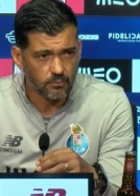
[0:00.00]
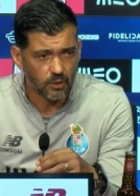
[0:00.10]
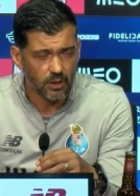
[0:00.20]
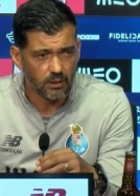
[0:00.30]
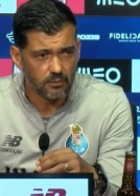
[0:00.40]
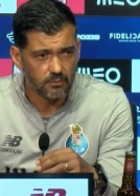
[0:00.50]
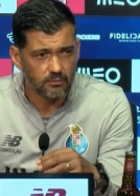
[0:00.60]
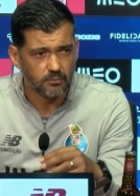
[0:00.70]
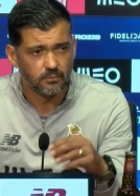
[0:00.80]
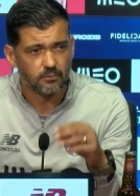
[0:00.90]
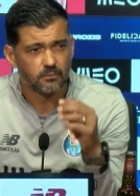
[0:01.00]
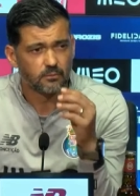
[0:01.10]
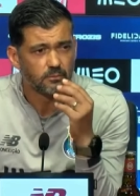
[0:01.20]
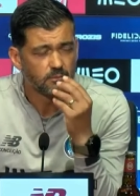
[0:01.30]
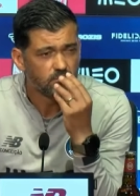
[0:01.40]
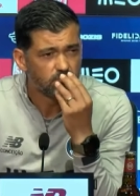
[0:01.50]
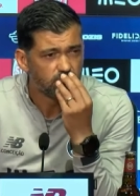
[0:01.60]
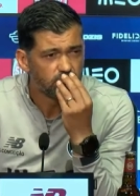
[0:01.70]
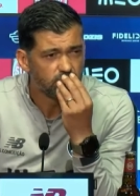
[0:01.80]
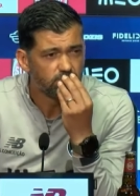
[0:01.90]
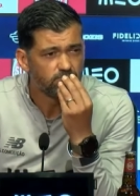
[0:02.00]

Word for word: boa tarde. Eh, é eh,